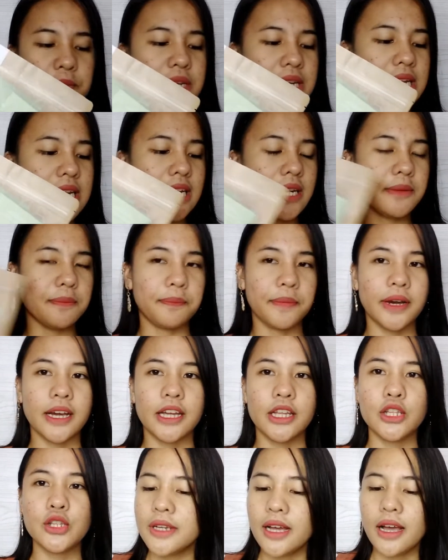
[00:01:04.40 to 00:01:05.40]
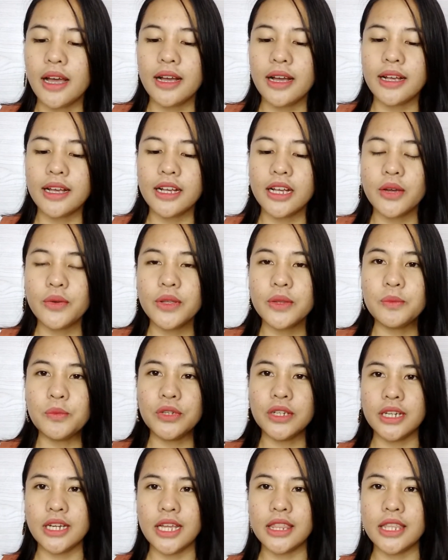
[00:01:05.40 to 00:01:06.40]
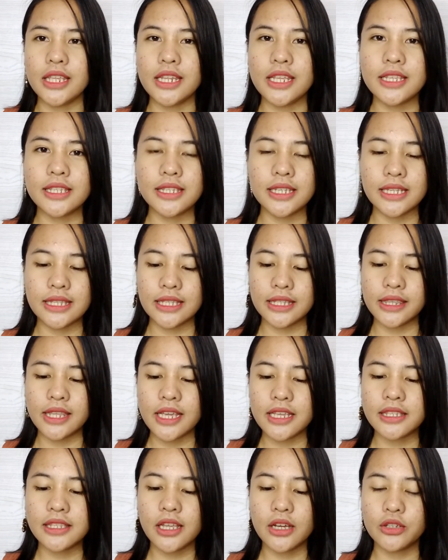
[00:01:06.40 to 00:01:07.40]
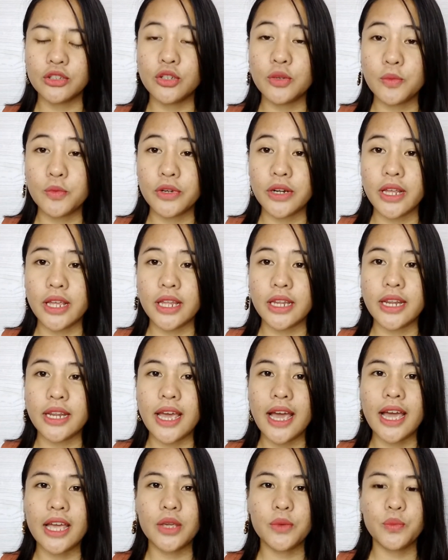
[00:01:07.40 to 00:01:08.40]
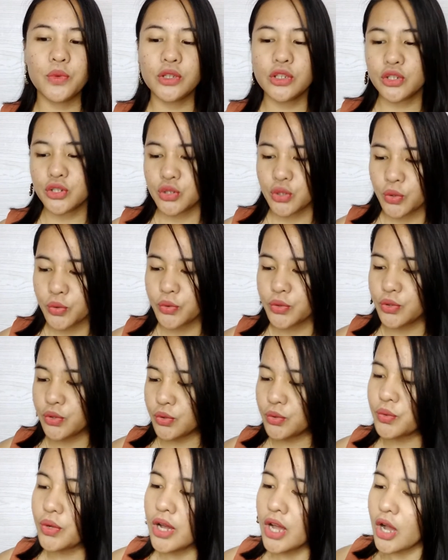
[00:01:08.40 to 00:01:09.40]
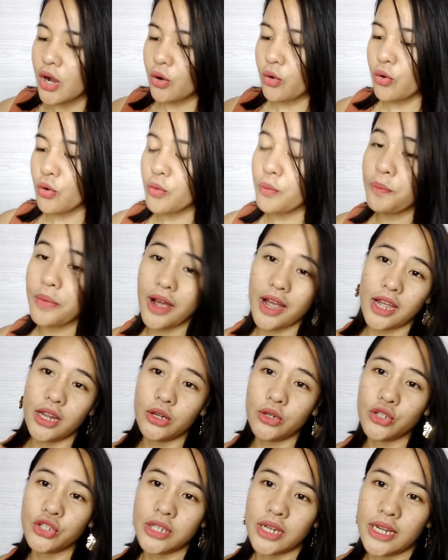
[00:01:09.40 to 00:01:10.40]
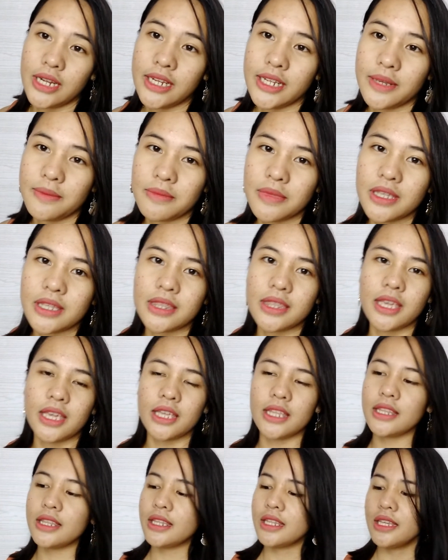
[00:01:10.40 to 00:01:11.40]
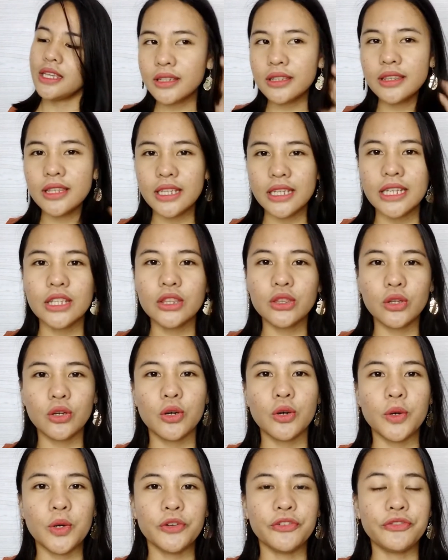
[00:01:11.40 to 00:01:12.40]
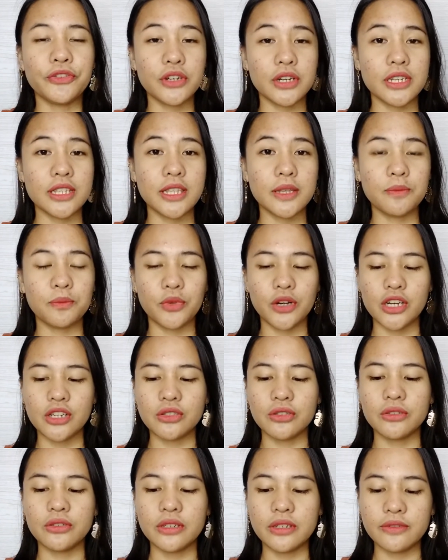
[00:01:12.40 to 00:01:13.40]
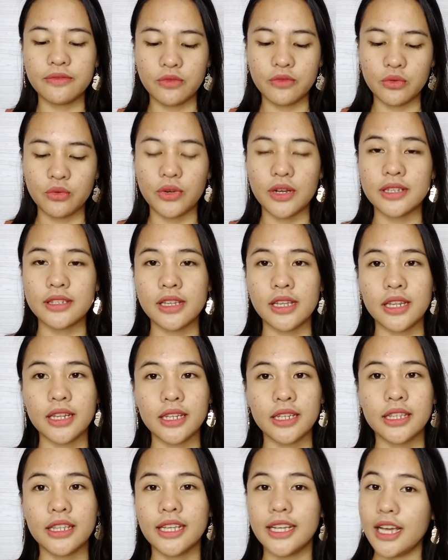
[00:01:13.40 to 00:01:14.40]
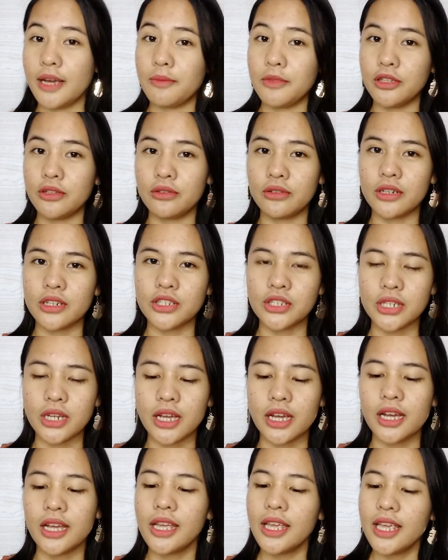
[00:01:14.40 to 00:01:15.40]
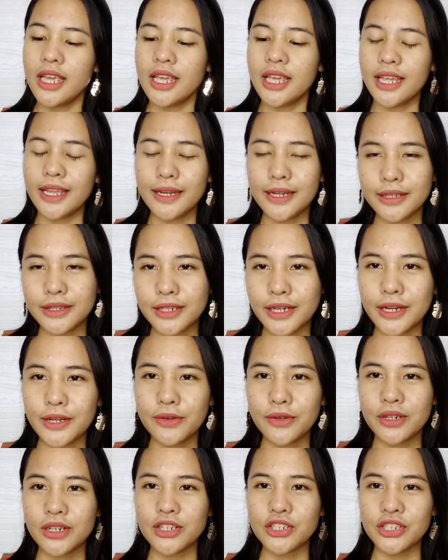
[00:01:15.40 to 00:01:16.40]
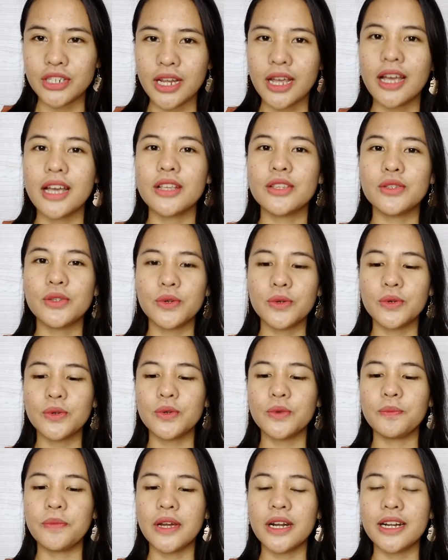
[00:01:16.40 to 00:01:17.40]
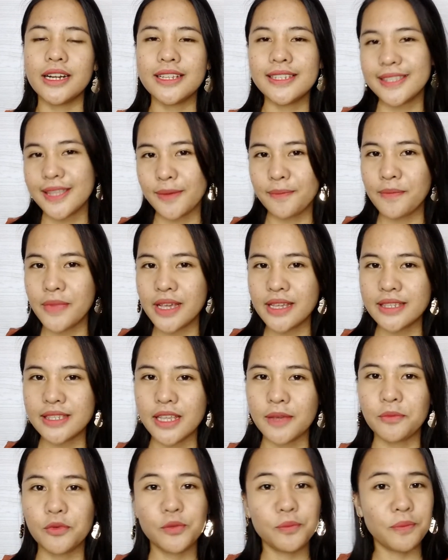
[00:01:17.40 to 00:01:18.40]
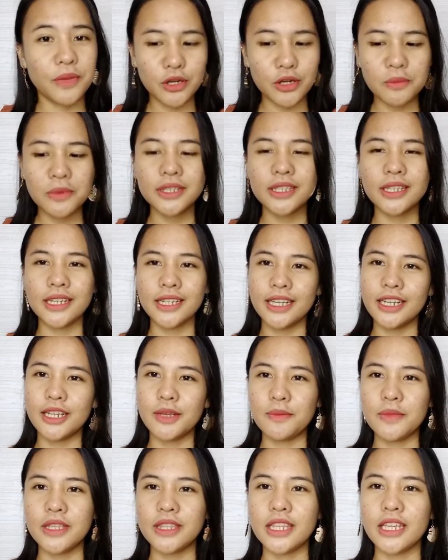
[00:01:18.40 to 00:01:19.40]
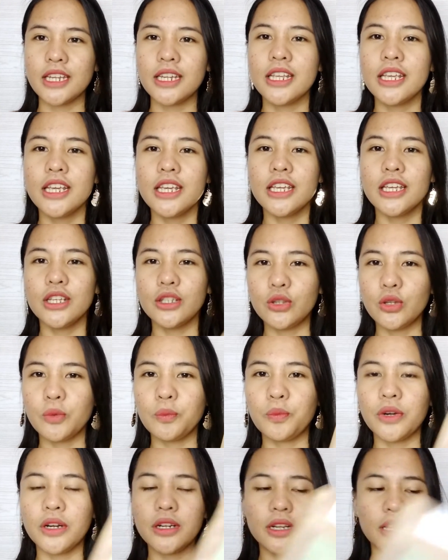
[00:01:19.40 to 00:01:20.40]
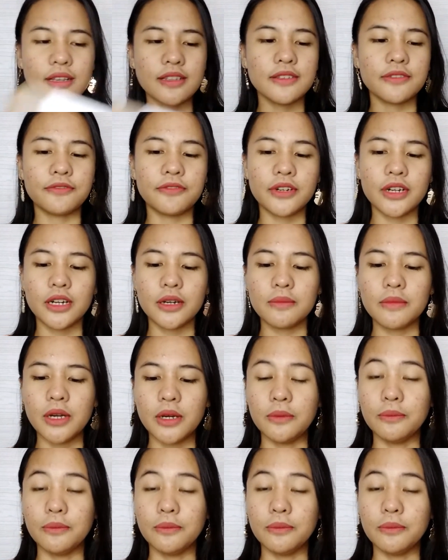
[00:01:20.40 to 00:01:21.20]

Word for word: peeling pads. Ang gagawin muna natin is ita-test out ko muna and I will show you kung paano siya gamitin. Hindi ito first impression review kasi nagamit ko na siya, ina-try ko na siya. So, parang step by step kung paano ba talaga gamitin itong products from